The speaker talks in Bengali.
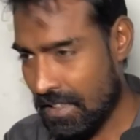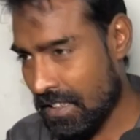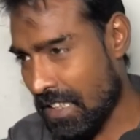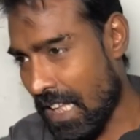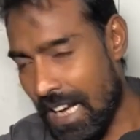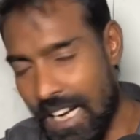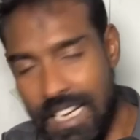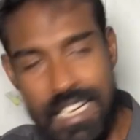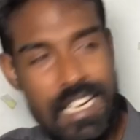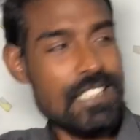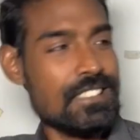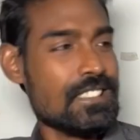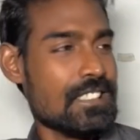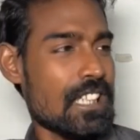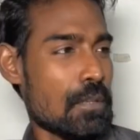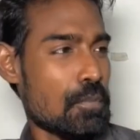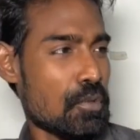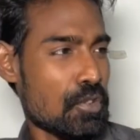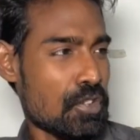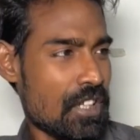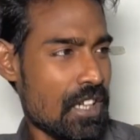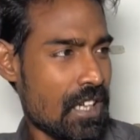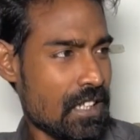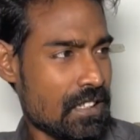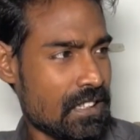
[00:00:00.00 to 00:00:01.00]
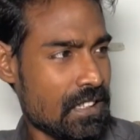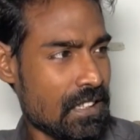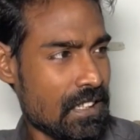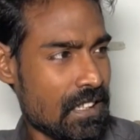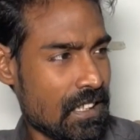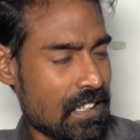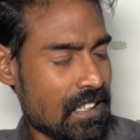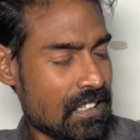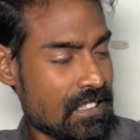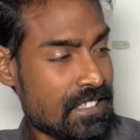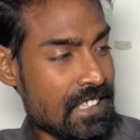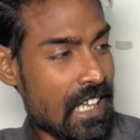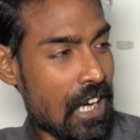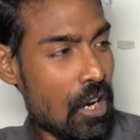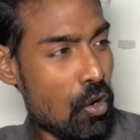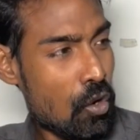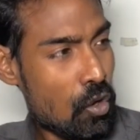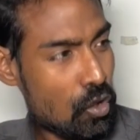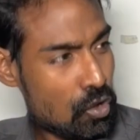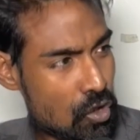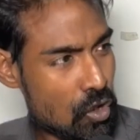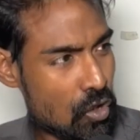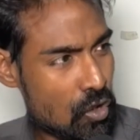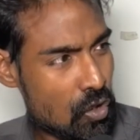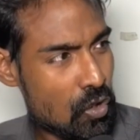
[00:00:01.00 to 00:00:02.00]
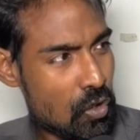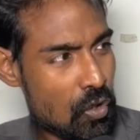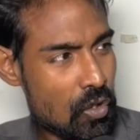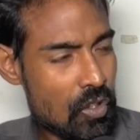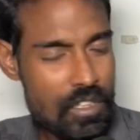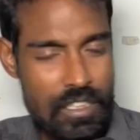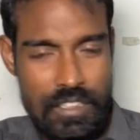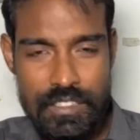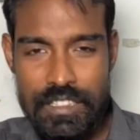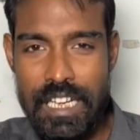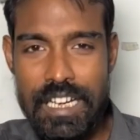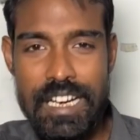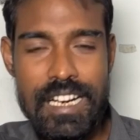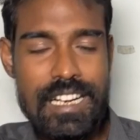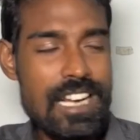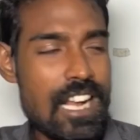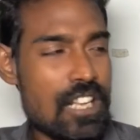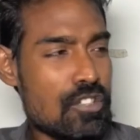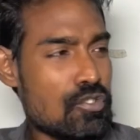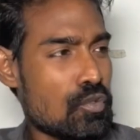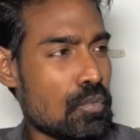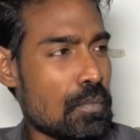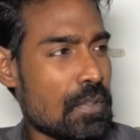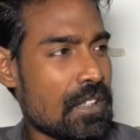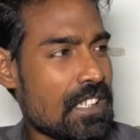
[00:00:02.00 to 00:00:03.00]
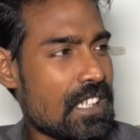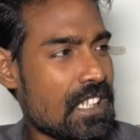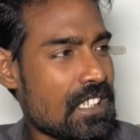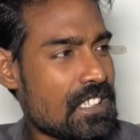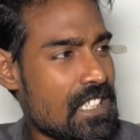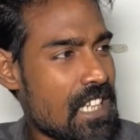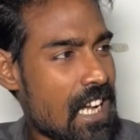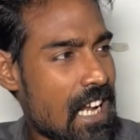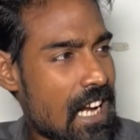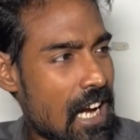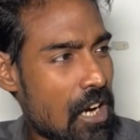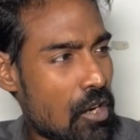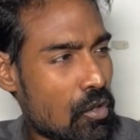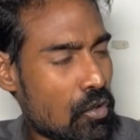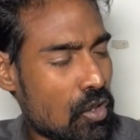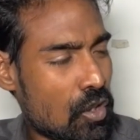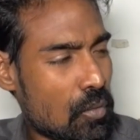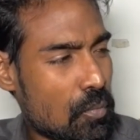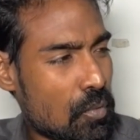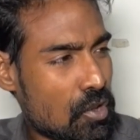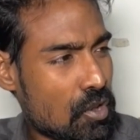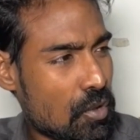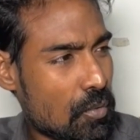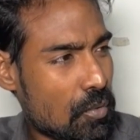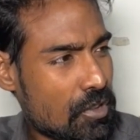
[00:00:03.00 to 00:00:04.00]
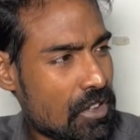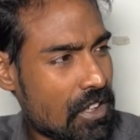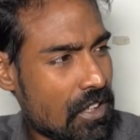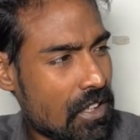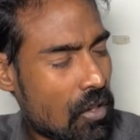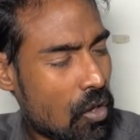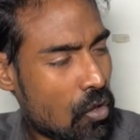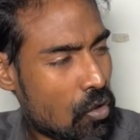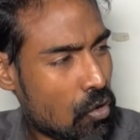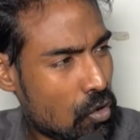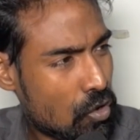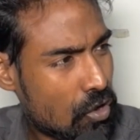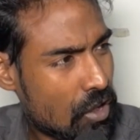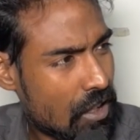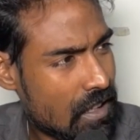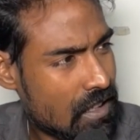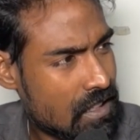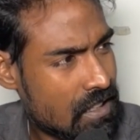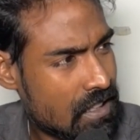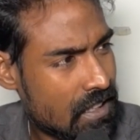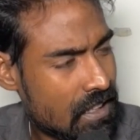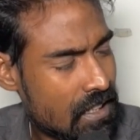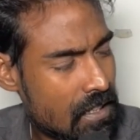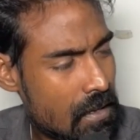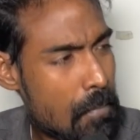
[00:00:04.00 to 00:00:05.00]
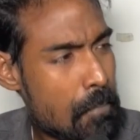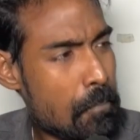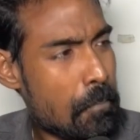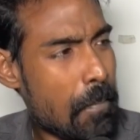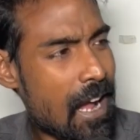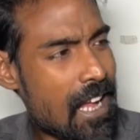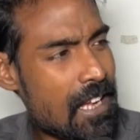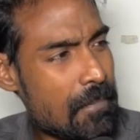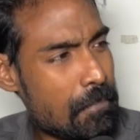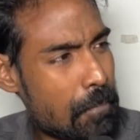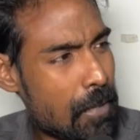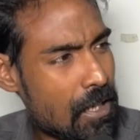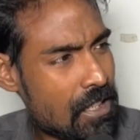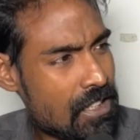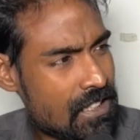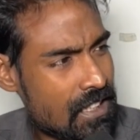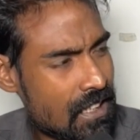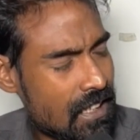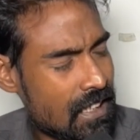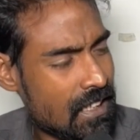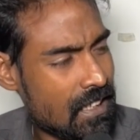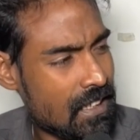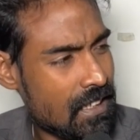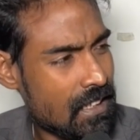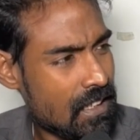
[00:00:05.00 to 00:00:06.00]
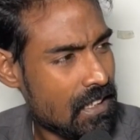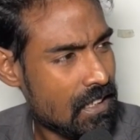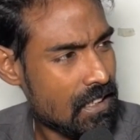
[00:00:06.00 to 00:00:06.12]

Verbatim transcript: তারা রাস্তায় বসে আছে যারা অযোগ্য তারা ক্লাসরুমে গিয়ে চেয়ার আলো করে বসে বসে অঙ্ক শেখাচ্ছে ফাইভ পাস ছেলে